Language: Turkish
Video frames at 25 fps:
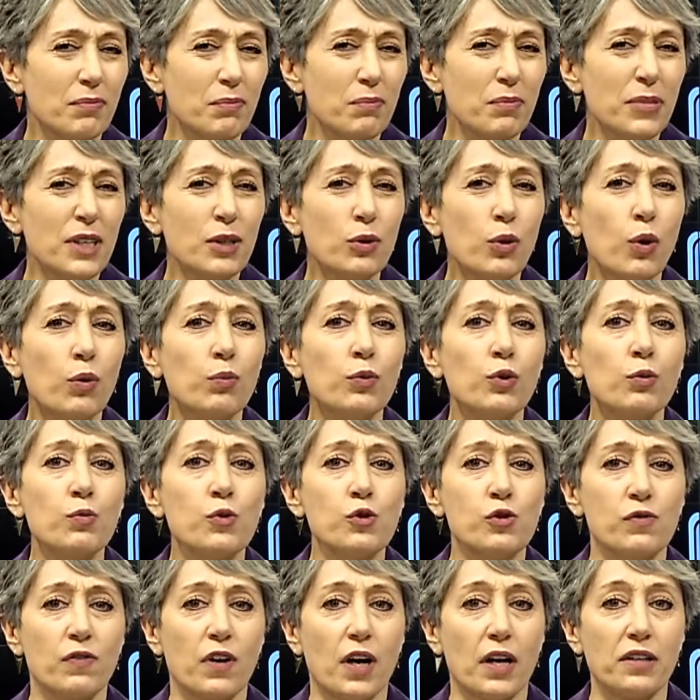Bir
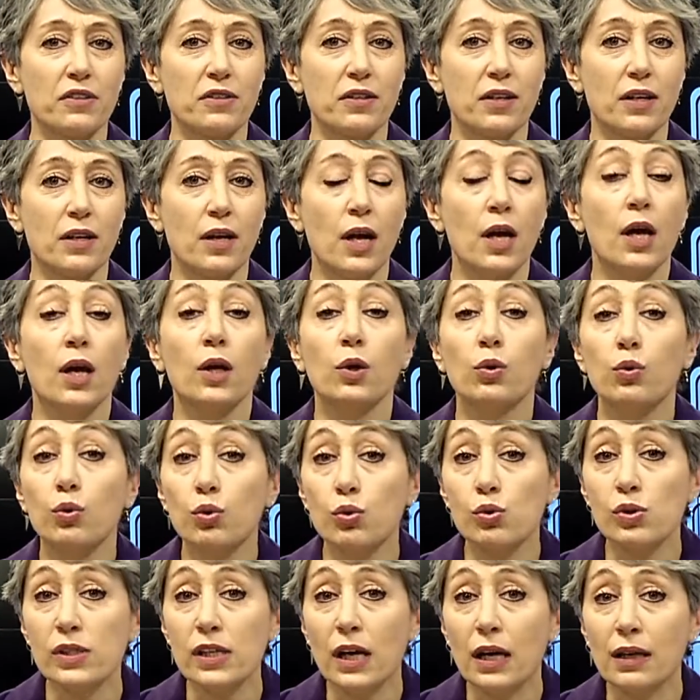ömrümüz var.
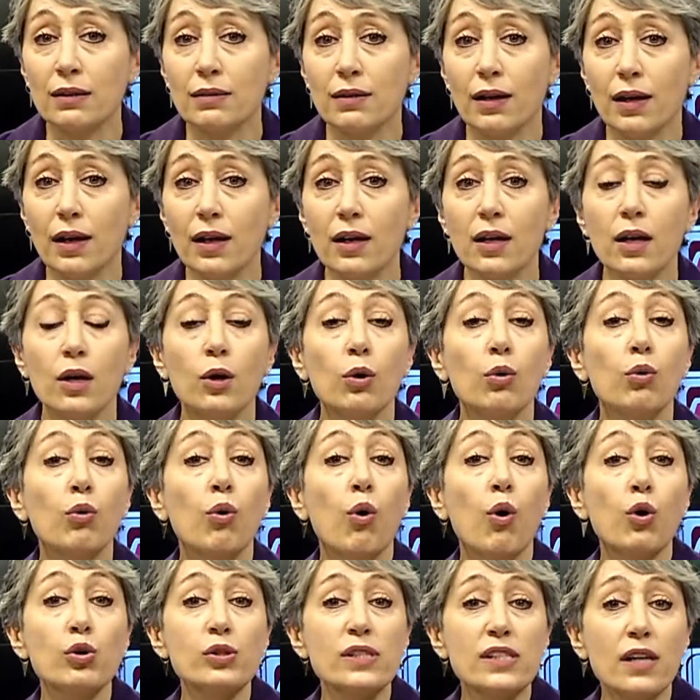Yürüsen de,
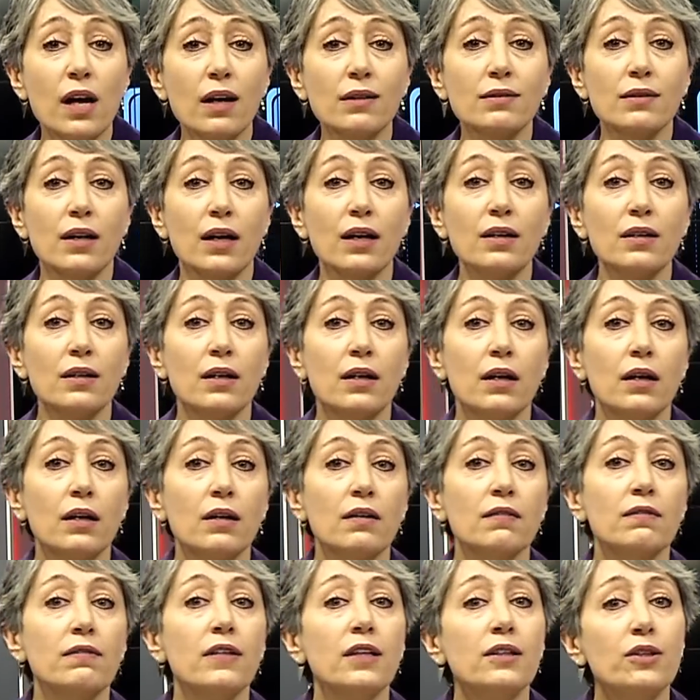koşsan da
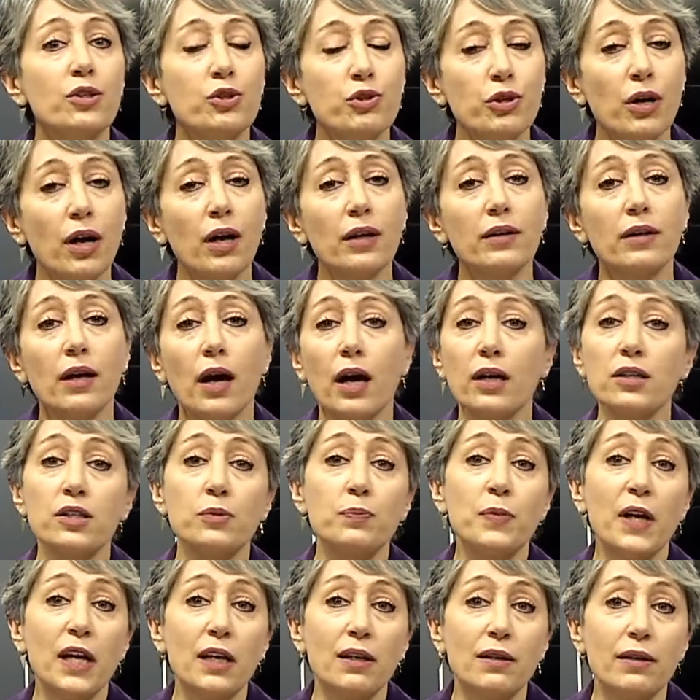varacağın yer
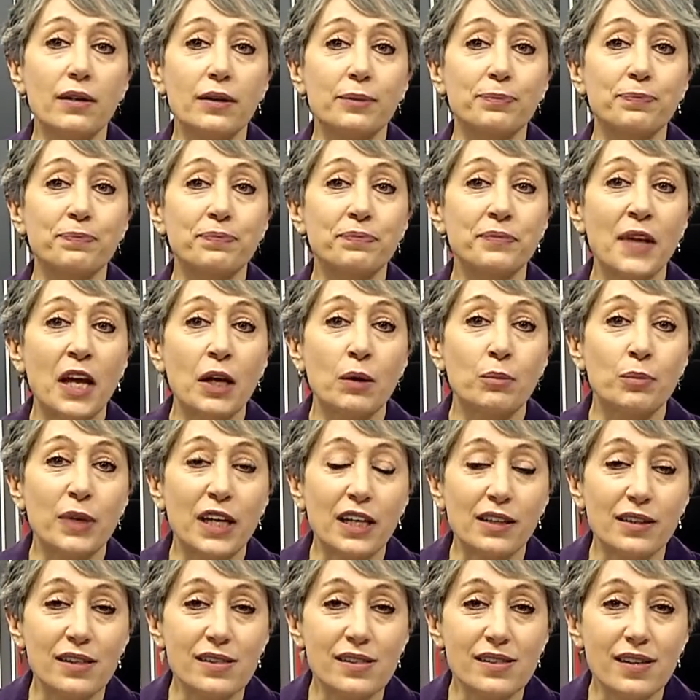belli.
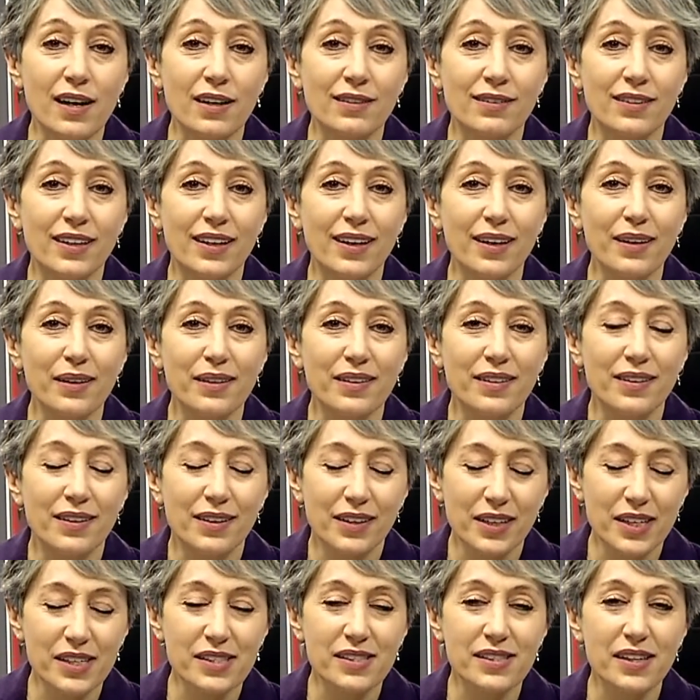Beklesen de,
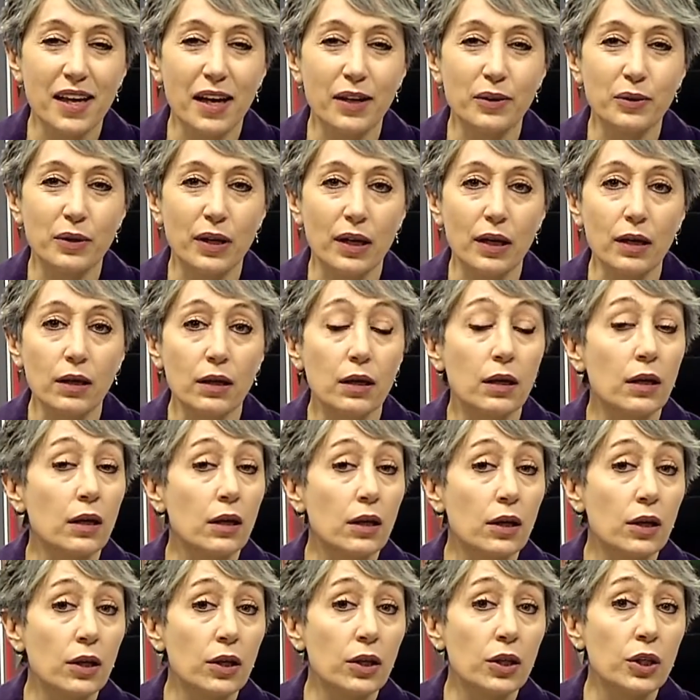gitsen de
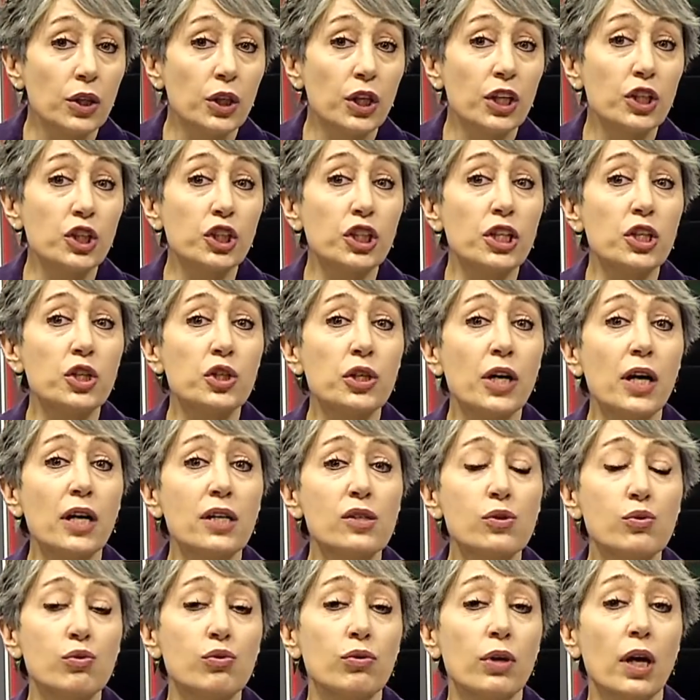yaşayacağın
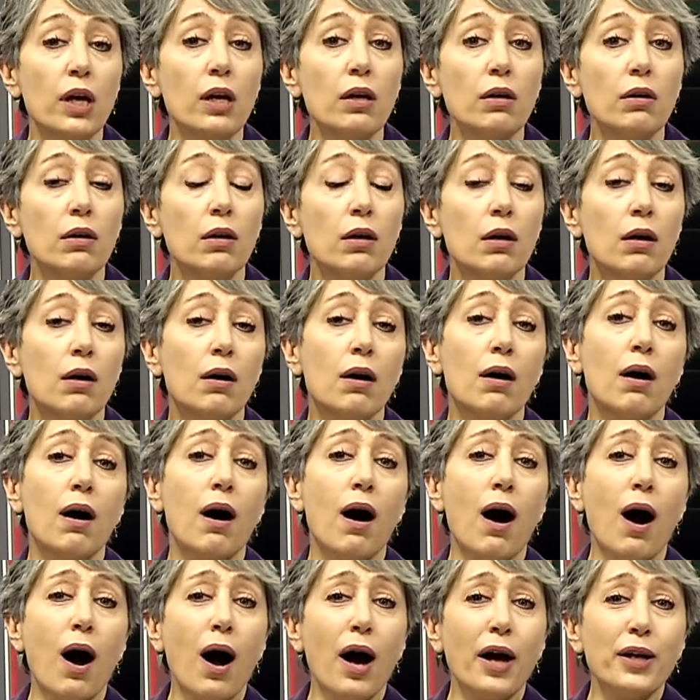süre
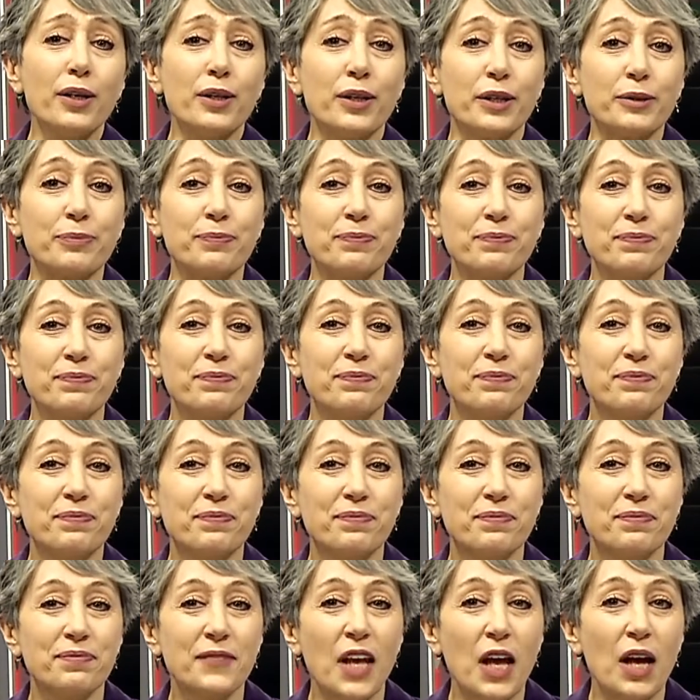aynı.
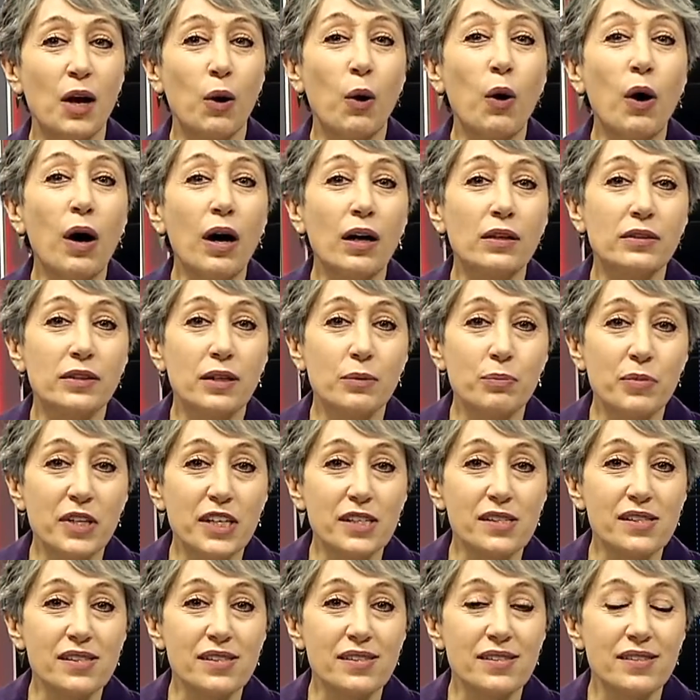O halde
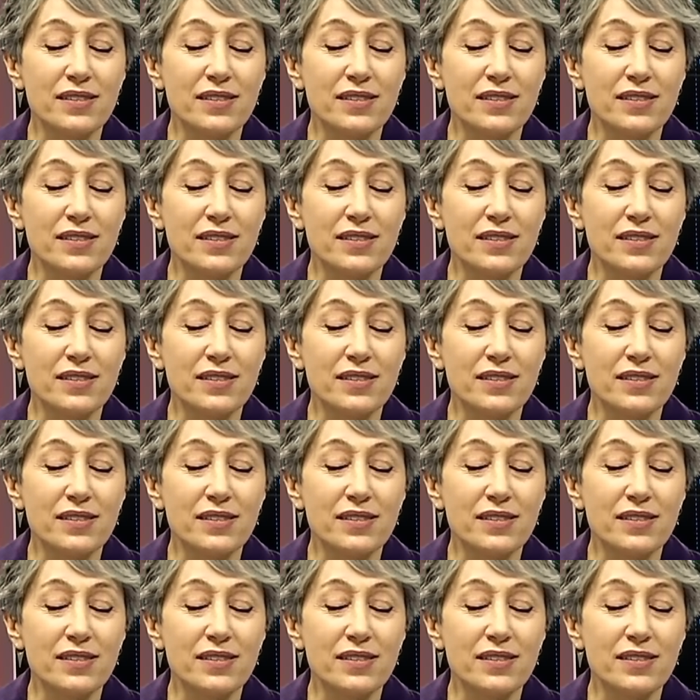biz